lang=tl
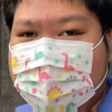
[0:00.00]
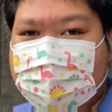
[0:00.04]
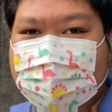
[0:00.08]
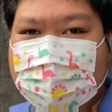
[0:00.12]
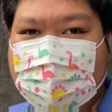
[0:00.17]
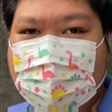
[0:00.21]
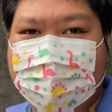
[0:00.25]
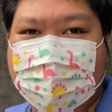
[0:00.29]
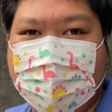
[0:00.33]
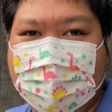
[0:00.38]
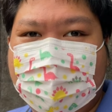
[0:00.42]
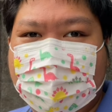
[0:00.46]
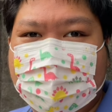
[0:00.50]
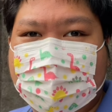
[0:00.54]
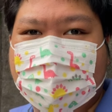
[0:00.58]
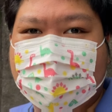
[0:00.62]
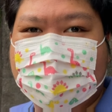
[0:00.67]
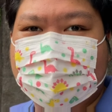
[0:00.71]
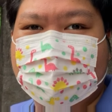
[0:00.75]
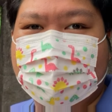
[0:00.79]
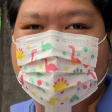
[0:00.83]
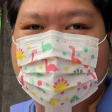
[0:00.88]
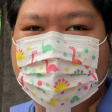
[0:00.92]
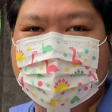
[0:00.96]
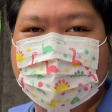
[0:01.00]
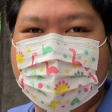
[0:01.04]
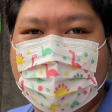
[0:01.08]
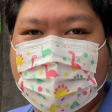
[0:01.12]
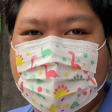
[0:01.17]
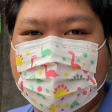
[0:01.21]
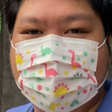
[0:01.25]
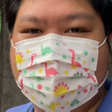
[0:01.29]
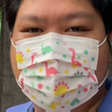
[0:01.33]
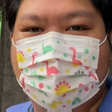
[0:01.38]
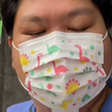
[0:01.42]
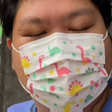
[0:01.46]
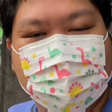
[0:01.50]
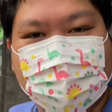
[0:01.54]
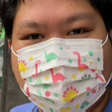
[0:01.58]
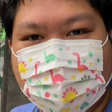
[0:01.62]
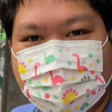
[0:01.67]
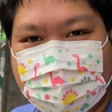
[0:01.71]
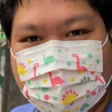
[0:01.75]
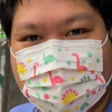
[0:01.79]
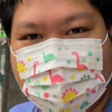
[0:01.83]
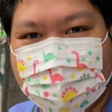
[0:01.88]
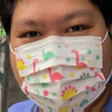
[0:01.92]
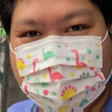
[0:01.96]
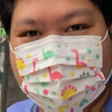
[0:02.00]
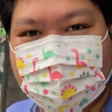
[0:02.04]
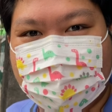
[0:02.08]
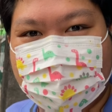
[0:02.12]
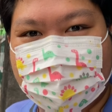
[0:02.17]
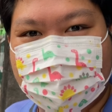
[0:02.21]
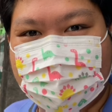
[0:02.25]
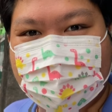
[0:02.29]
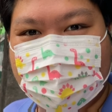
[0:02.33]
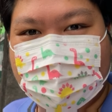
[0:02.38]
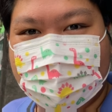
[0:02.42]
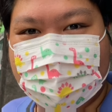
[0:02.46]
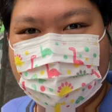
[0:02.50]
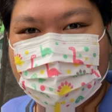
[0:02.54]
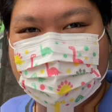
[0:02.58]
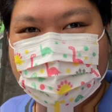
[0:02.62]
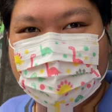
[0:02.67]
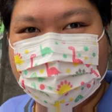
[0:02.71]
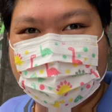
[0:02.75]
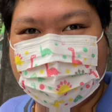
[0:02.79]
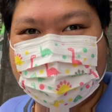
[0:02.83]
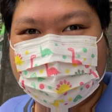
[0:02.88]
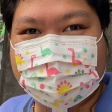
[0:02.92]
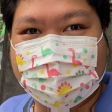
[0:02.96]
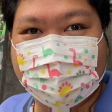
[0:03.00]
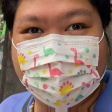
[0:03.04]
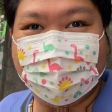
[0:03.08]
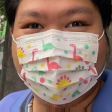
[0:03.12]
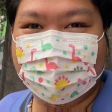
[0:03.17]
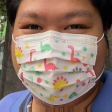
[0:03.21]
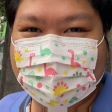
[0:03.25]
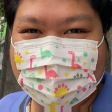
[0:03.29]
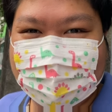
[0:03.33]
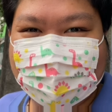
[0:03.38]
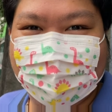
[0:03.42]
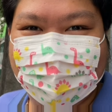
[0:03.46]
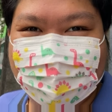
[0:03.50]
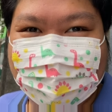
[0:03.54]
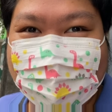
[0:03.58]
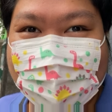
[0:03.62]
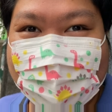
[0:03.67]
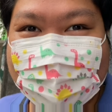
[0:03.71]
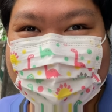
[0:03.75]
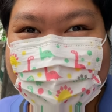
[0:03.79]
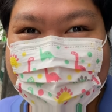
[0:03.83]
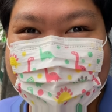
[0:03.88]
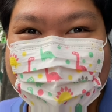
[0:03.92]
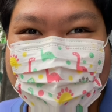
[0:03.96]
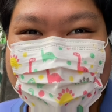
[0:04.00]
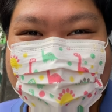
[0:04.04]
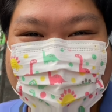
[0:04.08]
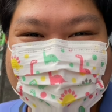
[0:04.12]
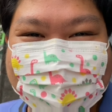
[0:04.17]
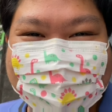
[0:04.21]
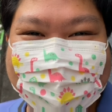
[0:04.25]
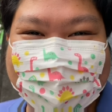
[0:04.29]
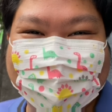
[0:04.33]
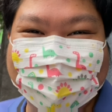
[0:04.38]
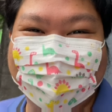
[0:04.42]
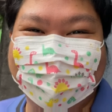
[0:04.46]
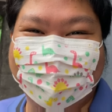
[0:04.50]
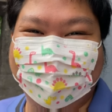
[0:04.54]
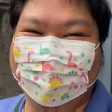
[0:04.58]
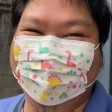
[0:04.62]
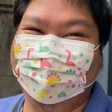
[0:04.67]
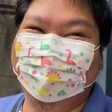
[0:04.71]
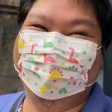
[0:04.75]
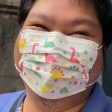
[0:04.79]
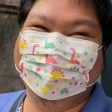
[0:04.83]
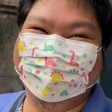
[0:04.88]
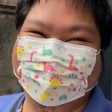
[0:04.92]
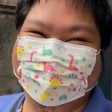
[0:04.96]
Sabi, test drive lang. Ano? Sa'yo? Sa'yo yung bike? Sa'yo? Dedok lang.